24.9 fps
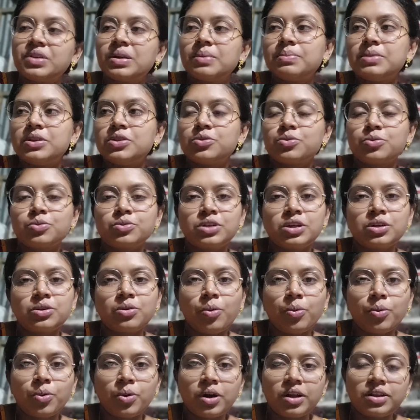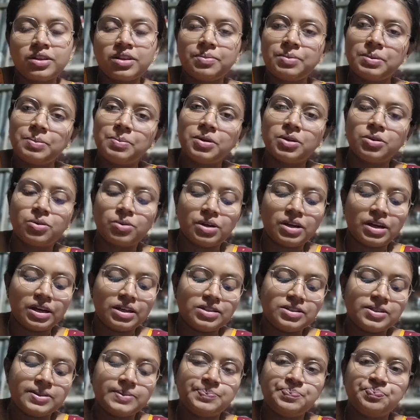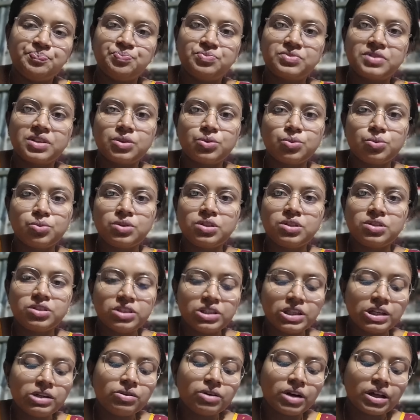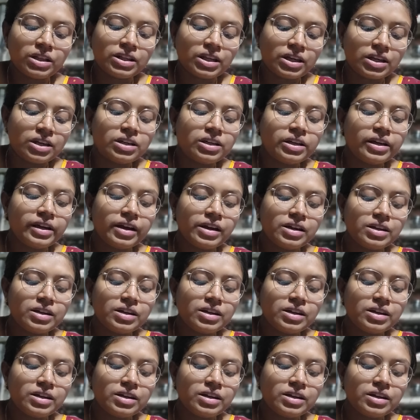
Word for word: বিস্কুটের কৌটোটাতে পিঁপড়ে ধরে গেছে দুদিন ছিল না দেখিনি